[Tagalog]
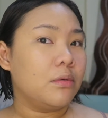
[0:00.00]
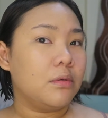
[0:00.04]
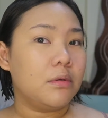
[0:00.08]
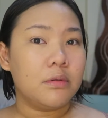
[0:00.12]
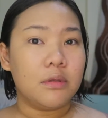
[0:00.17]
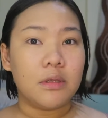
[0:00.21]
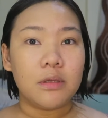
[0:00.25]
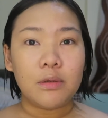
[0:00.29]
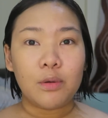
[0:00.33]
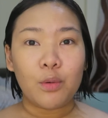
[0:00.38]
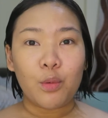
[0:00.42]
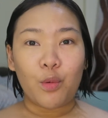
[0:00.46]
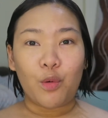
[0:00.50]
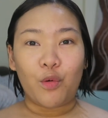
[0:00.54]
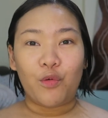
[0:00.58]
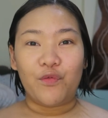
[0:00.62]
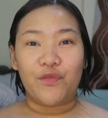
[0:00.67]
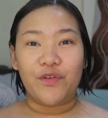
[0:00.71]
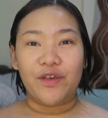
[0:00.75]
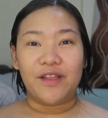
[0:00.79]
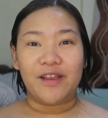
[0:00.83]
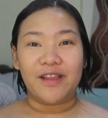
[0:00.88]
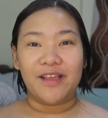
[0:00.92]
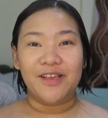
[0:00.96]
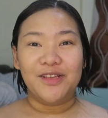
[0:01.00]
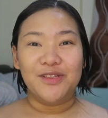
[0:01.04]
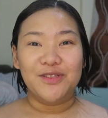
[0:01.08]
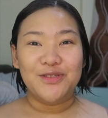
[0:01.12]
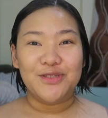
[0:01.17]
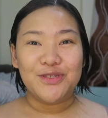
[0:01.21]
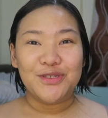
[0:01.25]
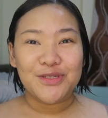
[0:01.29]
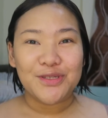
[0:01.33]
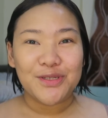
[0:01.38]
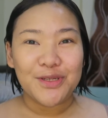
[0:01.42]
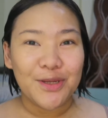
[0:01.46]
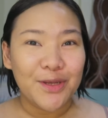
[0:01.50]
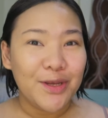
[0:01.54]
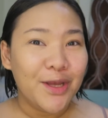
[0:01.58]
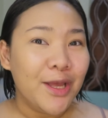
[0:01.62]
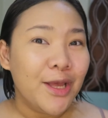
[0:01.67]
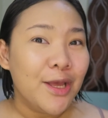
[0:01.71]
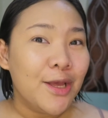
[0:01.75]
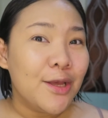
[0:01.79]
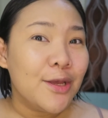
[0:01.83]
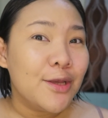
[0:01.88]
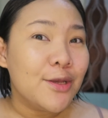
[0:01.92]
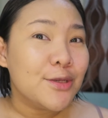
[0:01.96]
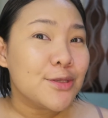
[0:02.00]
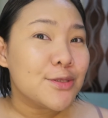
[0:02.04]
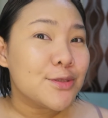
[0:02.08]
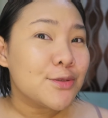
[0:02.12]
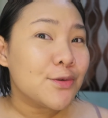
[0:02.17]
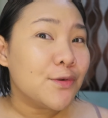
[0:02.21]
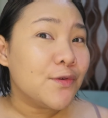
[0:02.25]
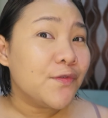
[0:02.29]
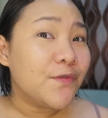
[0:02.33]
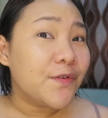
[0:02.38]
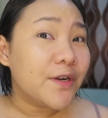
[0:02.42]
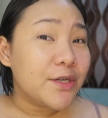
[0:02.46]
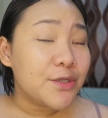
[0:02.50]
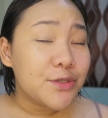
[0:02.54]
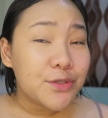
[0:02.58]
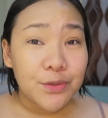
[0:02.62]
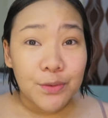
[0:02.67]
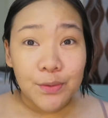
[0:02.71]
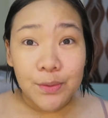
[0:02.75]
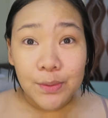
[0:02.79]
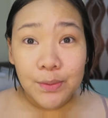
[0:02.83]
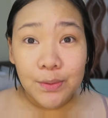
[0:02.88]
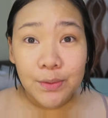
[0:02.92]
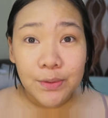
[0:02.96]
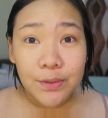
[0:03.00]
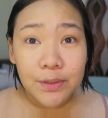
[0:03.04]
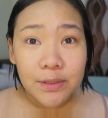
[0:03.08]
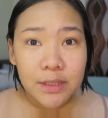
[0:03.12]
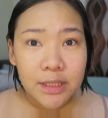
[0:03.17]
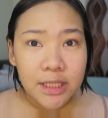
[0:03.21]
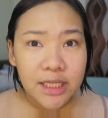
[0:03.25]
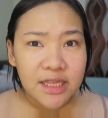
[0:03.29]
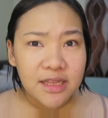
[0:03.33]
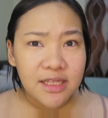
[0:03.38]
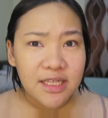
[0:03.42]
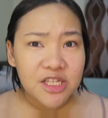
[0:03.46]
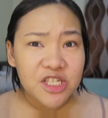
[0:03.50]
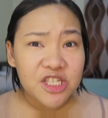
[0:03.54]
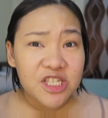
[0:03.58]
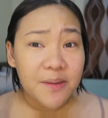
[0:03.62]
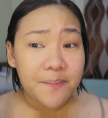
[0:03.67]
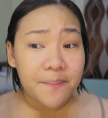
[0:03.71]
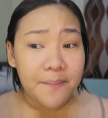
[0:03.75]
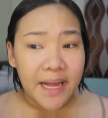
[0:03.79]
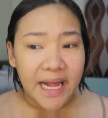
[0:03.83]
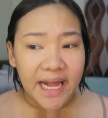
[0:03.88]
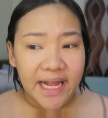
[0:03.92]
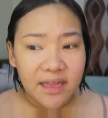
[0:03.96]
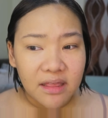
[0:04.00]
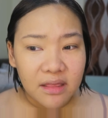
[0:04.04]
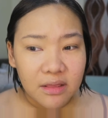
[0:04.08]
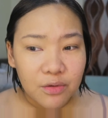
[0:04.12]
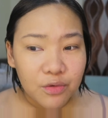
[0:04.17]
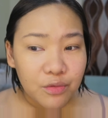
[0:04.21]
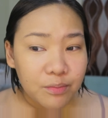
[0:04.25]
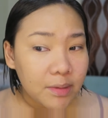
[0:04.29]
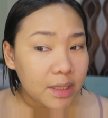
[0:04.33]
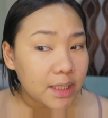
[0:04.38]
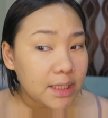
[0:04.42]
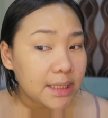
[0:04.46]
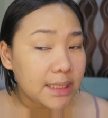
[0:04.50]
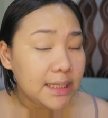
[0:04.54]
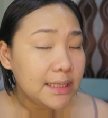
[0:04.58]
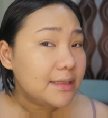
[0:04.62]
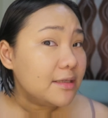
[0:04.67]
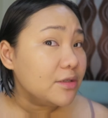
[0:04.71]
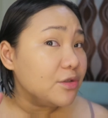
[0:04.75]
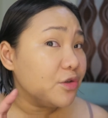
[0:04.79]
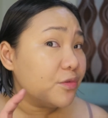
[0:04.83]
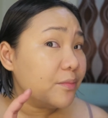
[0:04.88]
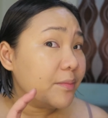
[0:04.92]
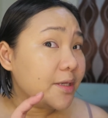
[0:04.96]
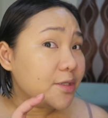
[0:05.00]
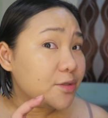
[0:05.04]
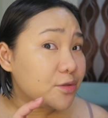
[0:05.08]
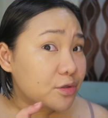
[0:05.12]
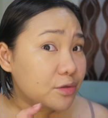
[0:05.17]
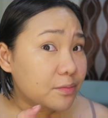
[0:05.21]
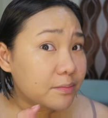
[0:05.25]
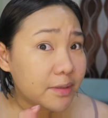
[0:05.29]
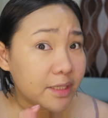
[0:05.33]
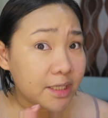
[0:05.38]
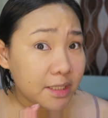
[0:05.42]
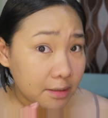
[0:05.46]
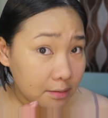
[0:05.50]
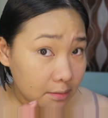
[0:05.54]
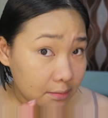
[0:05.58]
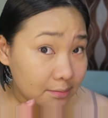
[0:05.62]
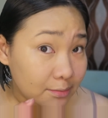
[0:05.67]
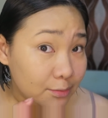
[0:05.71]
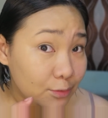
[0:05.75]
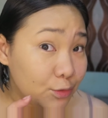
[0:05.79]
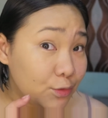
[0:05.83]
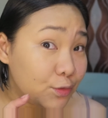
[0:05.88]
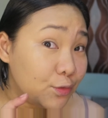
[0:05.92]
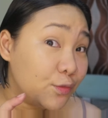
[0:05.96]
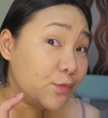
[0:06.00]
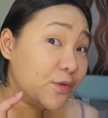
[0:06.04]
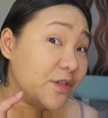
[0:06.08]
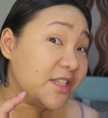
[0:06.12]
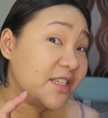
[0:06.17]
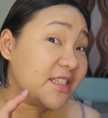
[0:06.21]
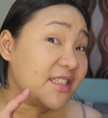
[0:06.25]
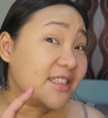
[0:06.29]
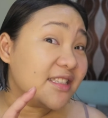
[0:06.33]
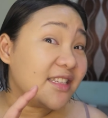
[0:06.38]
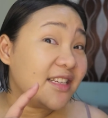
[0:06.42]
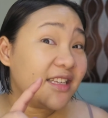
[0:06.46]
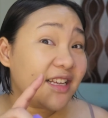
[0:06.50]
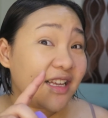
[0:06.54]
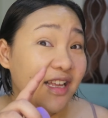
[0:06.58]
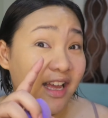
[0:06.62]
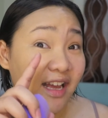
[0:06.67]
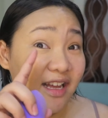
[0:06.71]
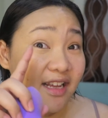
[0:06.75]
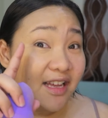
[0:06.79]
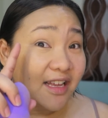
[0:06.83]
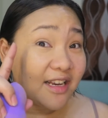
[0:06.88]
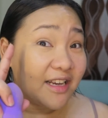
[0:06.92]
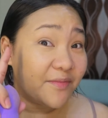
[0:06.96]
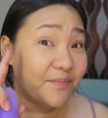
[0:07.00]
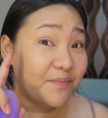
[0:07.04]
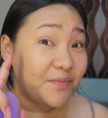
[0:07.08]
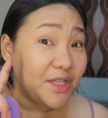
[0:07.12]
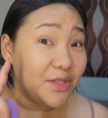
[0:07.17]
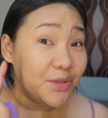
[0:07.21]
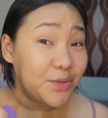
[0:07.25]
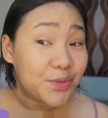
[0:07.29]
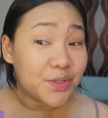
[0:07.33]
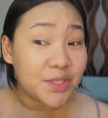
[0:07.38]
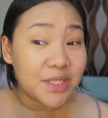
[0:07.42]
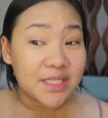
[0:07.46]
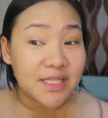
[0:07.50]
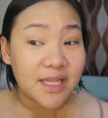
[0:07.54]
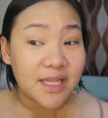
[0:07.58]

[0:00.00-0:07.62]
Ganda ng cover so far so good. Hindi siya matte. Kung makikita nyo, medyo may dewiness na nagaganap dito sa